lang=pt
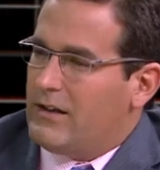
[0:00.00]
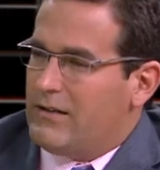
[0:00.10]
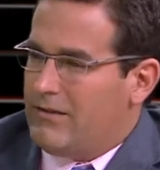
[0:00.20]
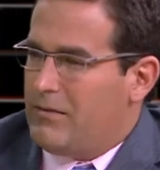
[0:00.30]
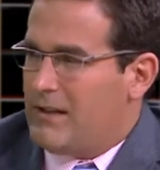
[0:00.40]

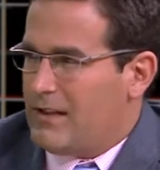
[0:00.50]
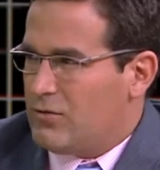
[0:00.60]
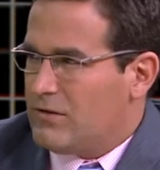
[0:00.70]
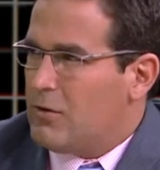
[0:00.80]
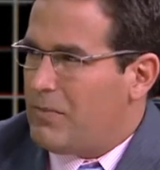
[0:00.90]
relativamente à
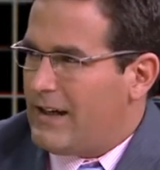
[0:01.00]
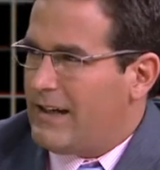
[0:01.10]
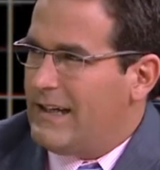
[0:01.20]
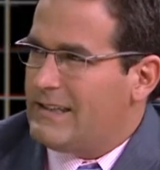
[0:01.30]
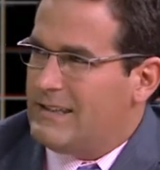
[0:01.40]
solução para a
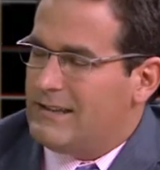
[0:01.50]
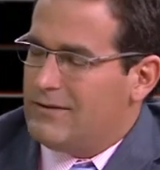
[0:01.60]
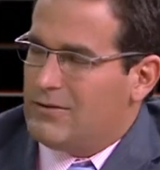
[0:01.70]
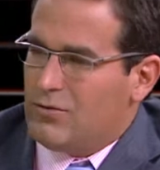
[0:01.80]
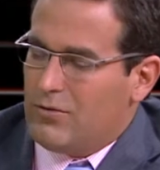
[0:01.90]
Grécia,
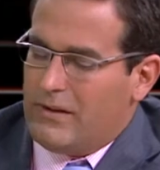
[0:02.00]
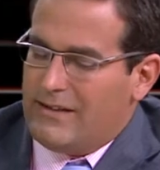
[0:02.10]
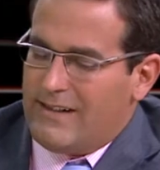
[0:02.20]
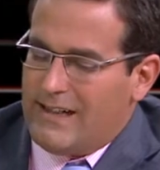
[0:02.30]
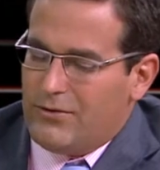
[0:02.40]
segundo
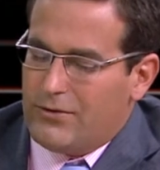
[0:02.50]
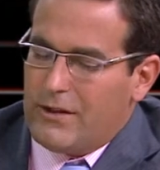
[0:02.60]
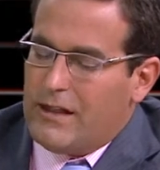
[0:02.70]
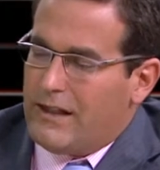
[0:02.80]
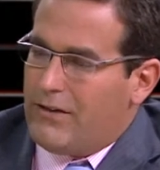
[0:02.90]

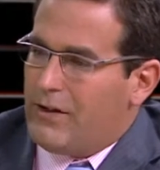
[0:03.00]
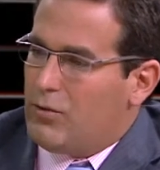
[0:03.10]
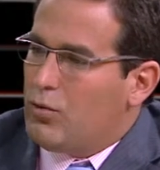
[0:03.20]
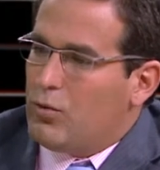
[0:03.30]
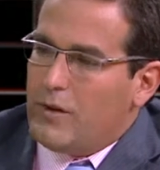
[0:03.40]
bailout,
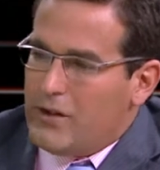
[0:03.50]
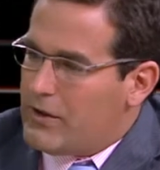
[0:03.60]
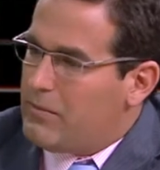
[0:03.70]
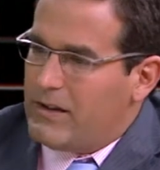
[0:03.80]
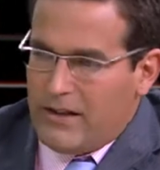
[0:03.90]
enfim, tudo
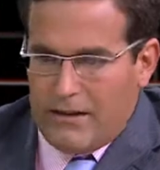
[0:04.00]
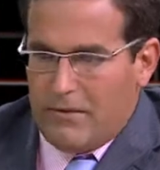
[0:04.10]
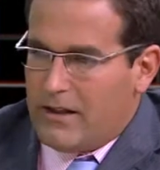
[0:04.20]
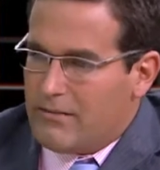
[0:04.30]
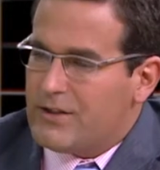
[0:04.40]
isto é uma
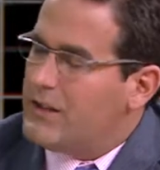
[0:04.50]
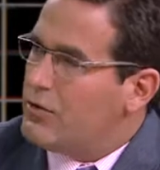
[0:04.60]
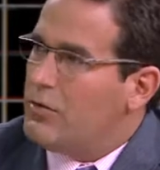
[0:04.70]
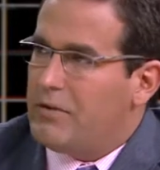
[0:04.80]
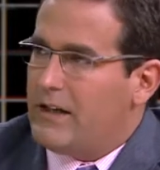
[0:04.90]
dinâmica
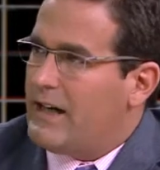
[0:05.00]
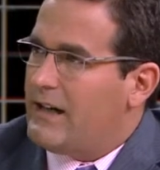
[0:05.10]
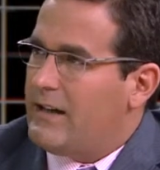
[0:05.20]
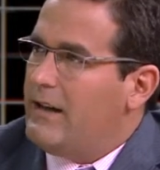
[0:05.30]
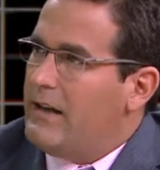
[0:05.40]
bastante
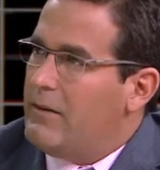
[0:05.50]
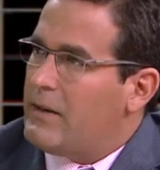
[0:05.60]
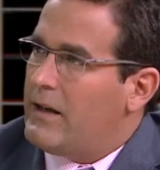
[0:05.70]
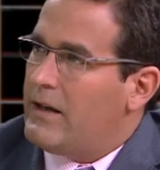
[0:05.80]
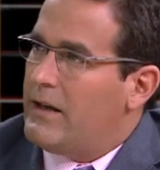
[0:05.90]
complicada
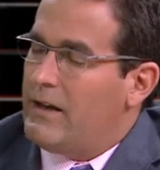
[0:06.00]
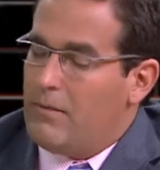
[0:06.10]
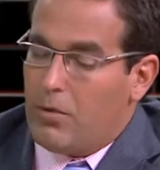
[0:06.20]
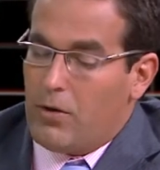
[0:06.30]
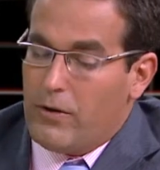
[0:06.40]

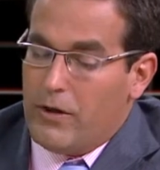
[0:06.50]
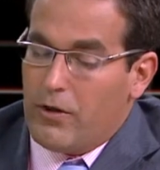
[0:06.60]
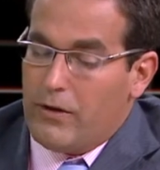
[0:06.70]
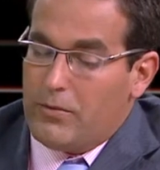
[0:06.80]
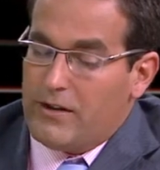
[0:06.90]
para, para o
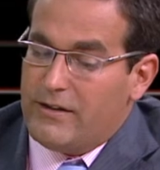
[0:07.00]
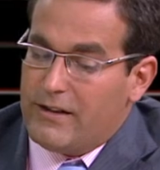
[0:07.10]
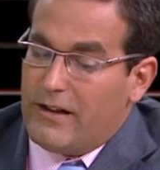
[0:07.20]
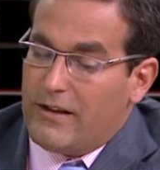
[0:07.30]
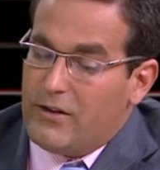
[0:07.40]
euro e
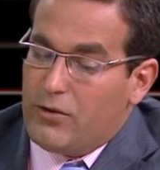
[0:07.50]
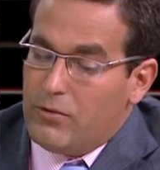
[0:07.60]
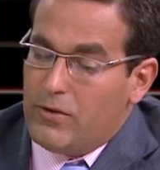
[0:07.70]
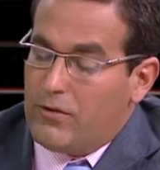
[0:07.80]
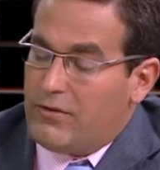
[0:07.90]
portanto acredito
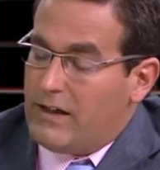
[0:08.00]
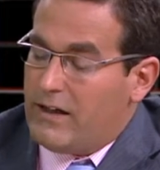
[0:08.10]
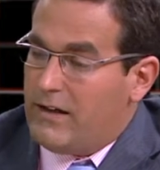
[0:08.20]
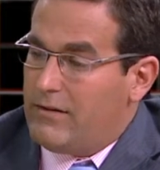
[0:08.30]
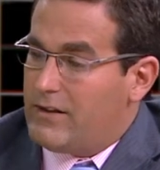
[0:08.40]
que o euro
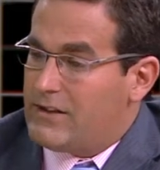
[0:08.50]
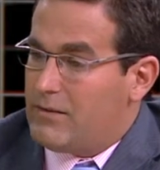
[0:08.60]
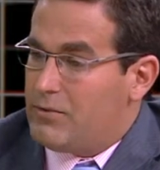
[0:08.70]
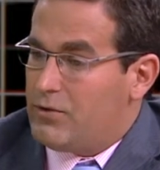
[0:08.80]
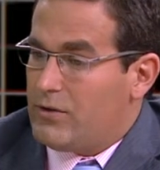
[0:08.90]
vai, vai
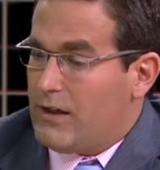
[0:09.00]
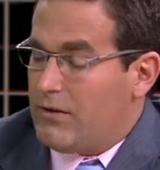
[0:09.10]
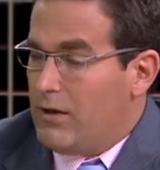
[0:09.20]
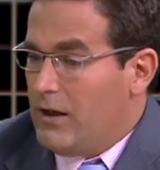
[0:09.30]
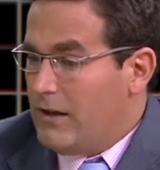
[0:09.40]
estar
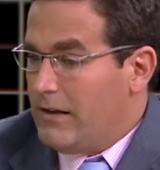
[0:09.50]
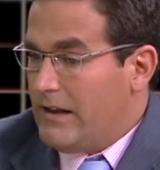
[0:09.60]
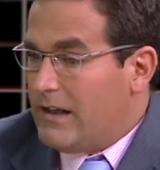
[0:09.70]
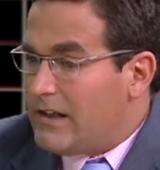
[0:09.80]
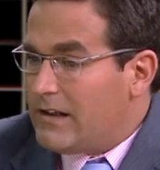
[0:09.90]
pressionado,
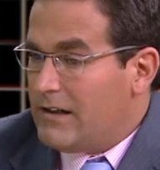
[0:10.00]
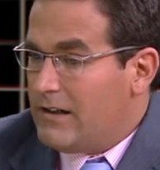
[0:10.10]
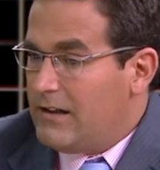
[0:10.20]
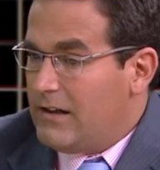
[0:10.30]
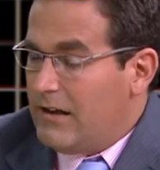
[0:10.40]
daí
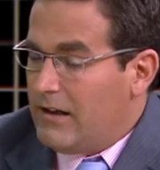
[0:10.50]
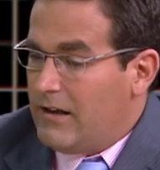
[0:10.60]
que